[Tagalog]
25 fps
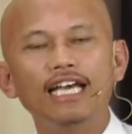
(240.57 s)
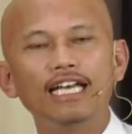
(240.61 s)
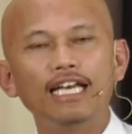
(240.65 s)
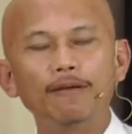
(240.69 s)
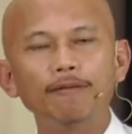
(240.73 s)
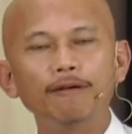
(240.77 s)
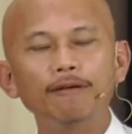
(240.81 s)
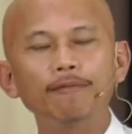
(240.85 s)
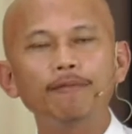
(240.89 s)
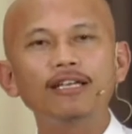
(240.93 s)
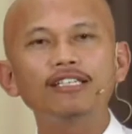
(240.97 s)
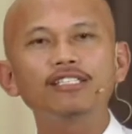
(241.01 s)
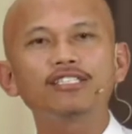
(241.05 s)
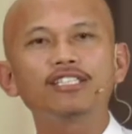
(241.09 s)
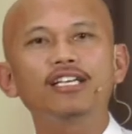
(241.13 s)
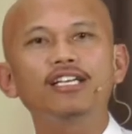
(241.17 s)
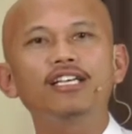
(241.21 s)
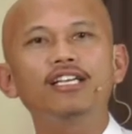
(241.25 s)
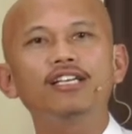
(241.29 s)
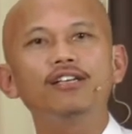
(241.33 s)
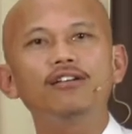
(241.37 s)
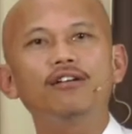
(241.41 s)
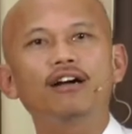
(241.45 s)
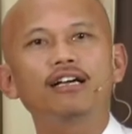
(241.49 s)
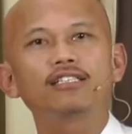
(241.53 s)
Napapansin
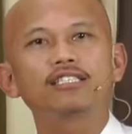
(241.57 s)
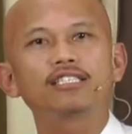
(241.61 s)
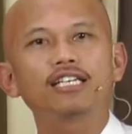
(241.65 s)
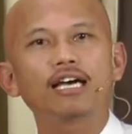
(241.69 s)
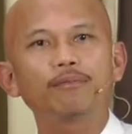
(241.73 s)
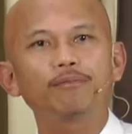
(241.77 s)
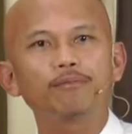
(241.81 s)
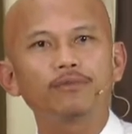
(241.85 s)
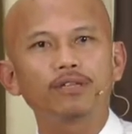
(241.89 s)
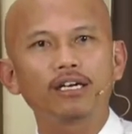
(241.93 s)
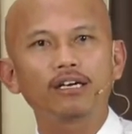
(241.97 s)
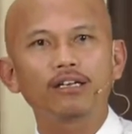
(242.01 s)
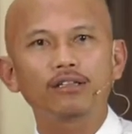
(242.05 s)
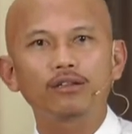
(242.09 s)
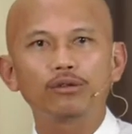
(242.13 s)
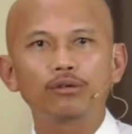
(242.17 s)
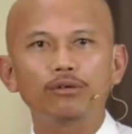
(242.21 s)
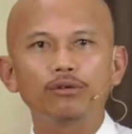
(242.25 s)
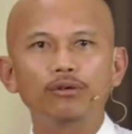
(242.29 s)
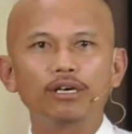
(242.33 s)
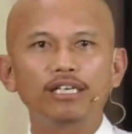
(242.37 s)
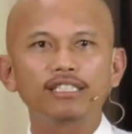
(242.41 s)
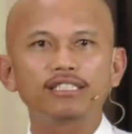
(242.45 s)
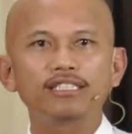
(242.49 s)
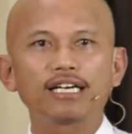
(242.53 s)
ninyo ang chapter
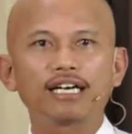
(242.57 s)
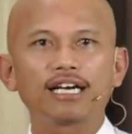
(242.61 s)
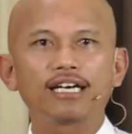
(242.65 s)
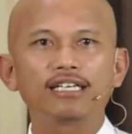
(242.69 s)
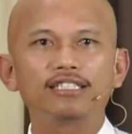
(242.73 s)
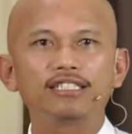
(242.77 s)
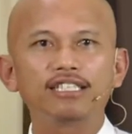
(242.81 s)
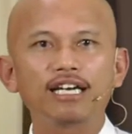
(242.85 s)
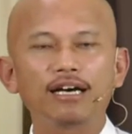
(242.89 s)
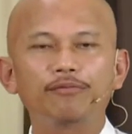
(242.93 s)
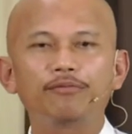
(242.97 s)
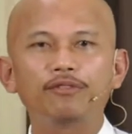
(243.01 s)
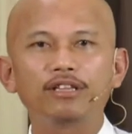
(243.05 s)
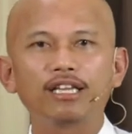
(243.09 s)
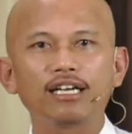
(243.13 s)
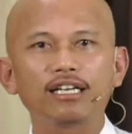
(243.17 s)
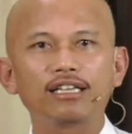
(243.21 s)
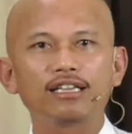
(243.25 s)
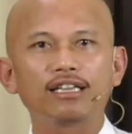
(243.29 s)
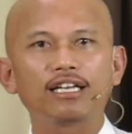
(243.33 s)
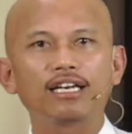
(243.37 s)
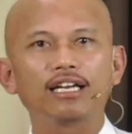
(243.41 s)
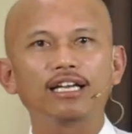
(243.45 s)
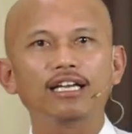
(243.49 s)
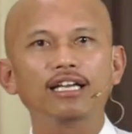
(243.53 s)
2 at saka chapter
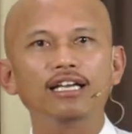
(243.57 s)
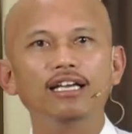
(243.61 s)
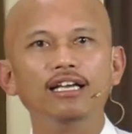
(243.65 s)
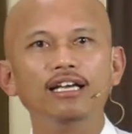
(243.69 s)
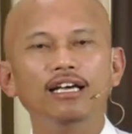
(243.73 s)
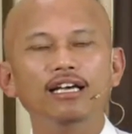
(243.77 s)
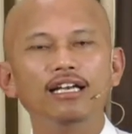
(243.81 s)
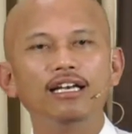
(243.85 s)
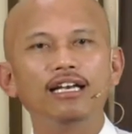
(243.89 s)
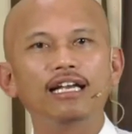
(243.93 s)
3,